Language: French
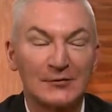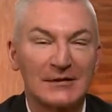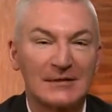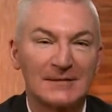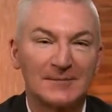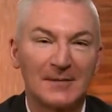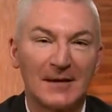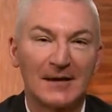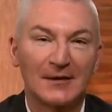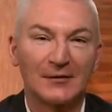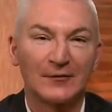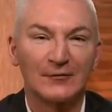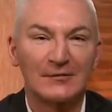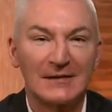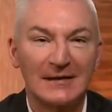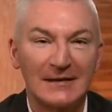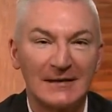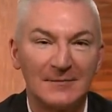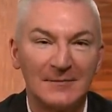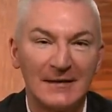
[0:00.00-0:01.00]
J'espère que vous
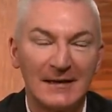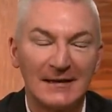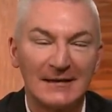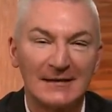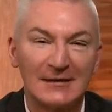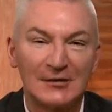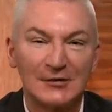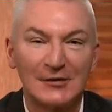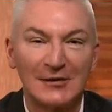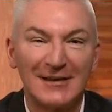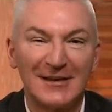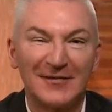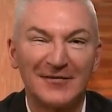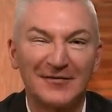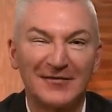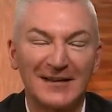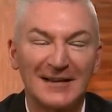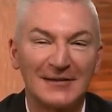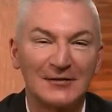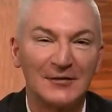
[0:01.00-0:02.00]
allez bien. Déjà la
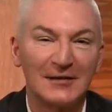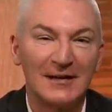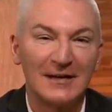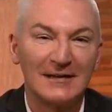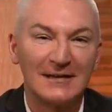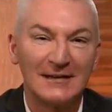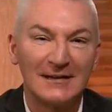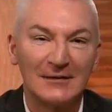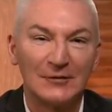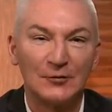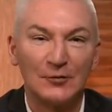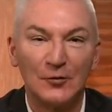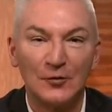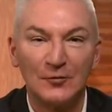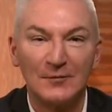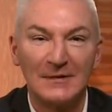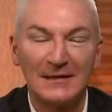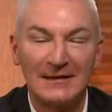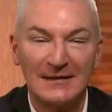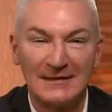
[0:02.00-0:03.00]
fin de l'année
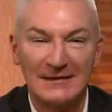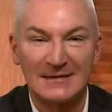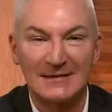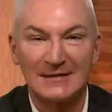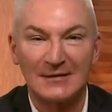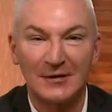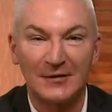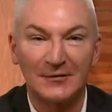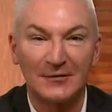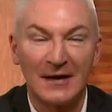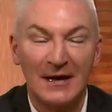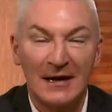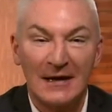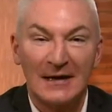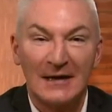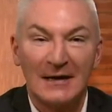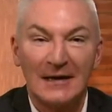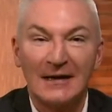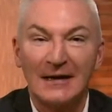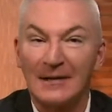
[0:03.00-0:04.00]
2019.